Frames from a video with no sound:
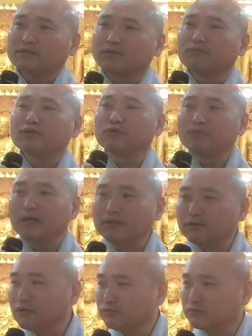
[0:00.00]
정말
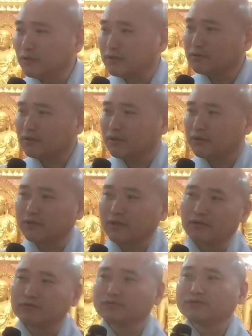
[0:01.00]
도반이 될 수가 있잖아요.
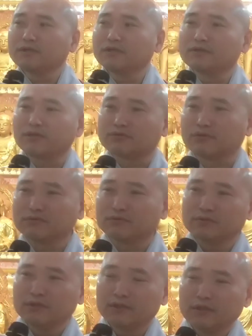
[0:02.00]
내가 축생이
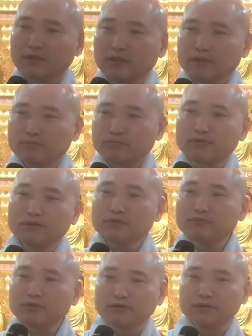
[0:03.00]
돼서도
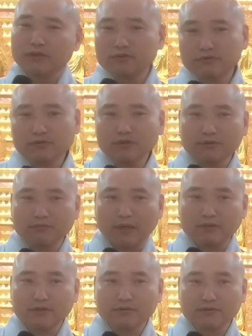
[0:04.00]
부처님 전생에 축생
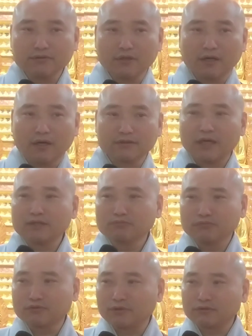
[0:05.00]
많이 했었잖아.
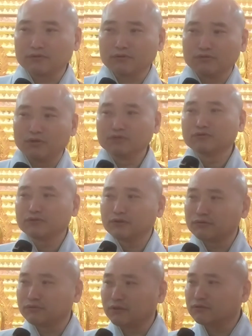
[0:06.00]
사슴도 됐었고
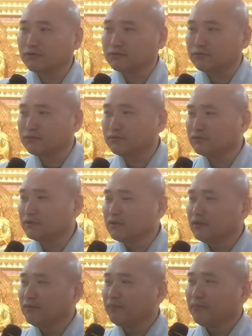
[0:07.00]
원숭이도 됐었고
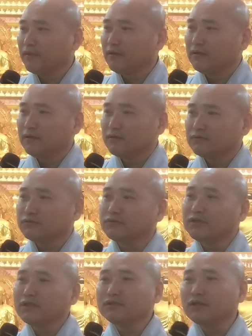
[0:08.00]

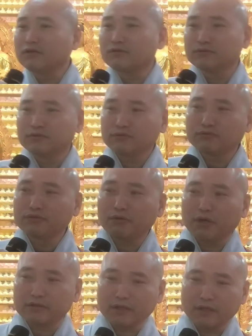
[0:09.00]
축생이 될 것을
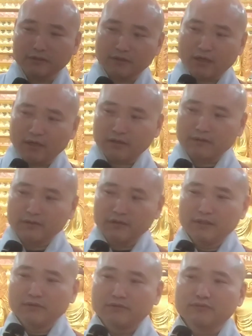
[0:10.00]
두려워할 게 아니라
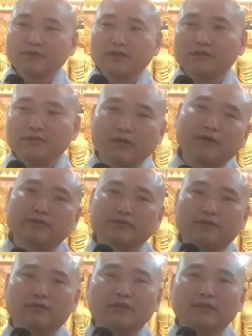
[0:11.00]
축생이
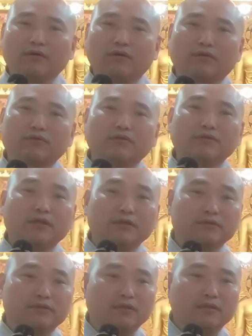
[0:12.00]
되어서
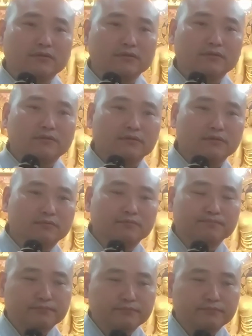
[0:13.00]
어떻게 이제 그